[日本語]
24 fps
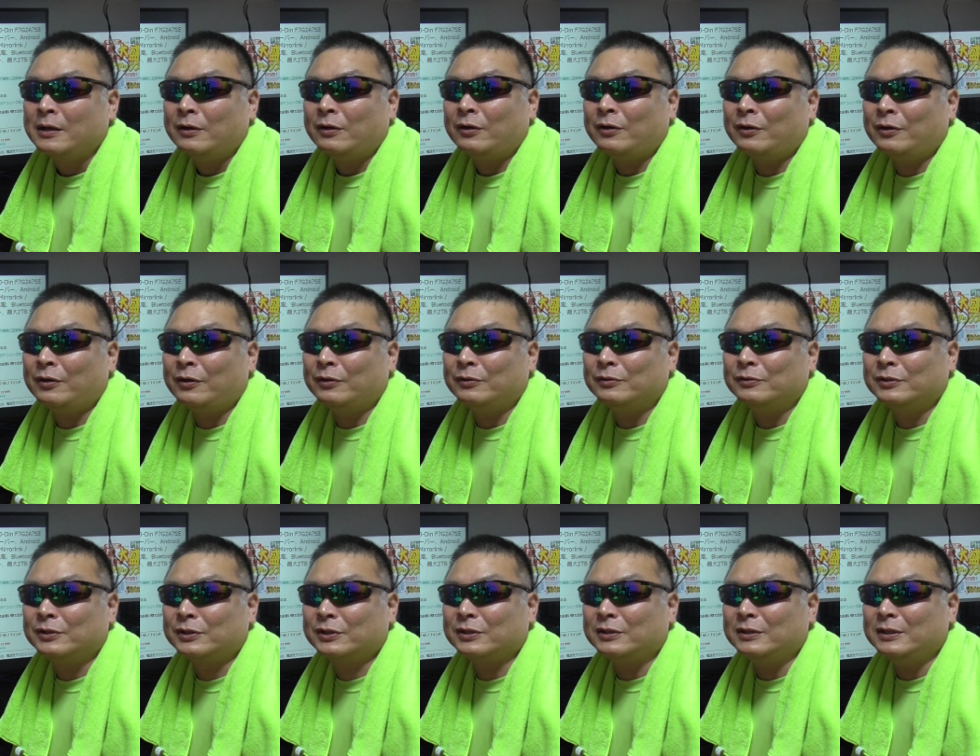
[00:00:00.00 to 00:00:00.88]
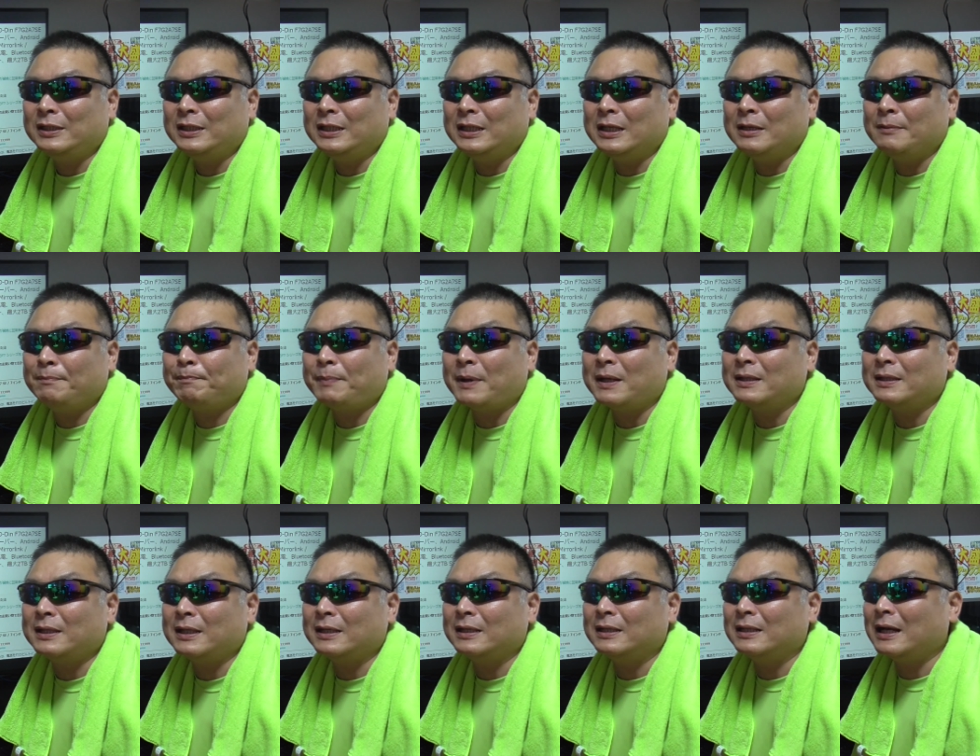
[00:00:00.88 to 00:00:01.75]
普通に一
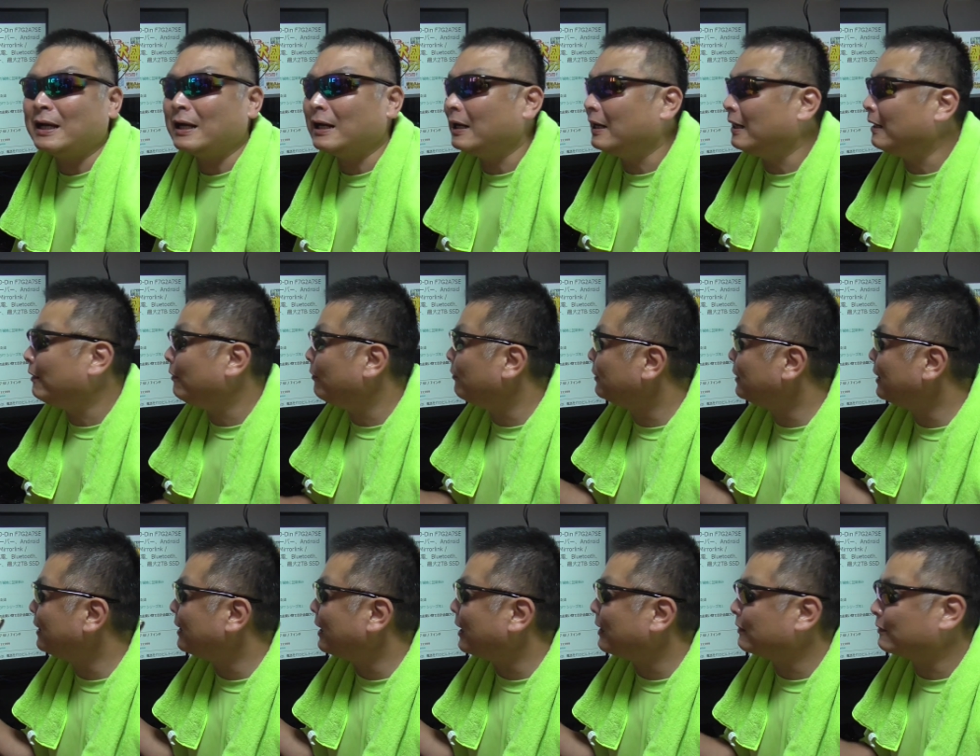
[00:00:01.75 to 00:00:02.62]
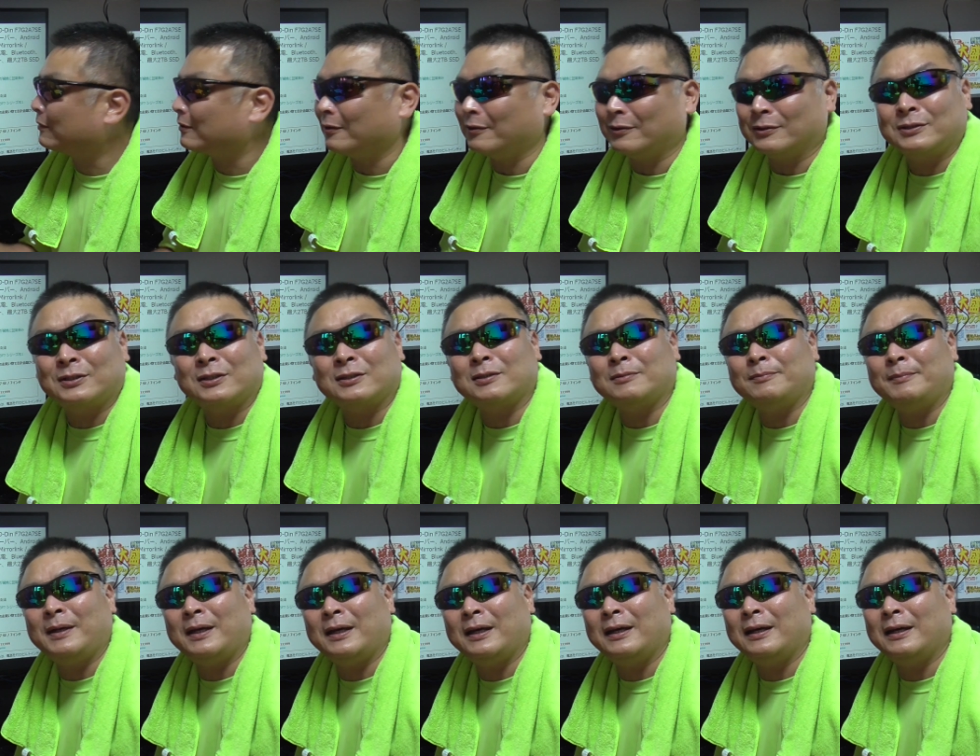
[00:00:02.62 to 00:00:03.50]
般的なお値段とおすす
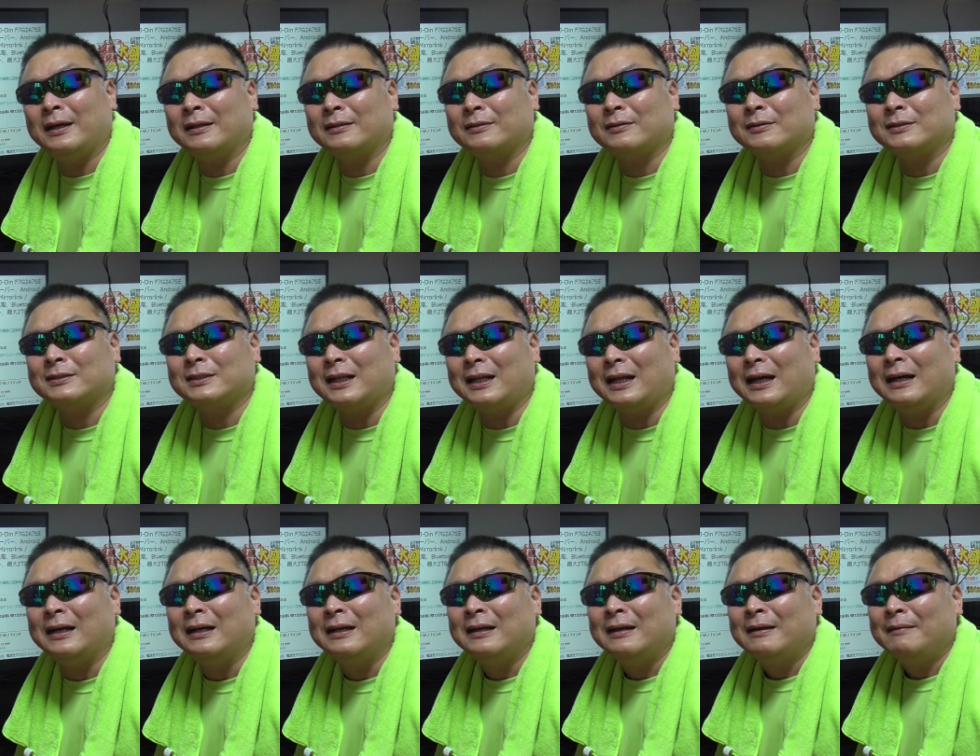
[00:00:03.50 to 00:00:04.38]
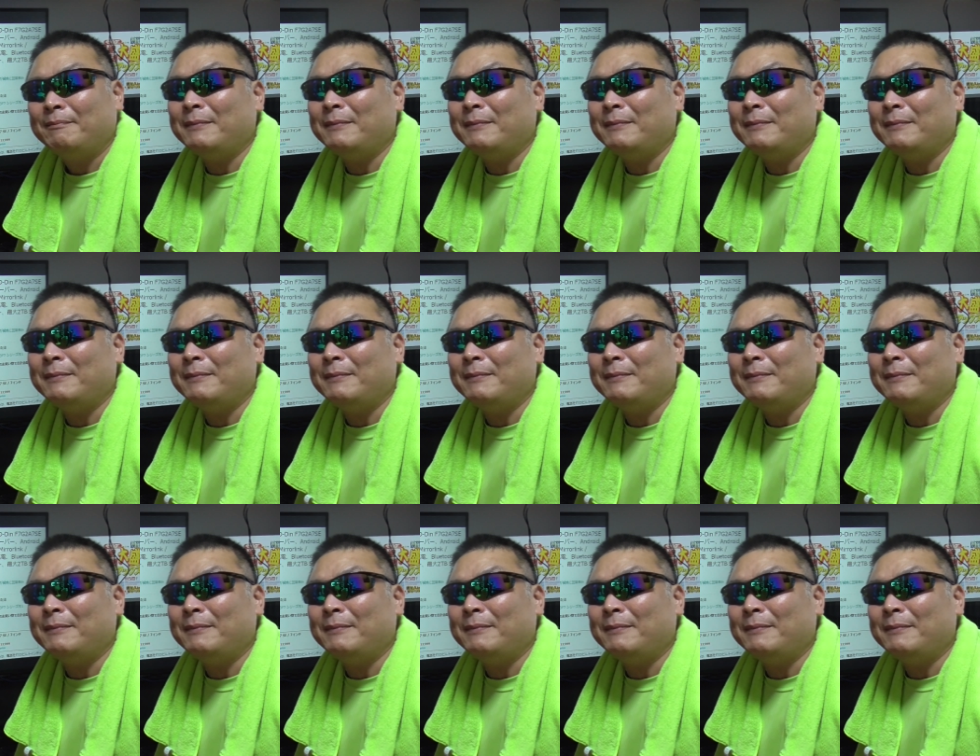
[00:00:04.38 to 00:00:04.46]
めとしたら、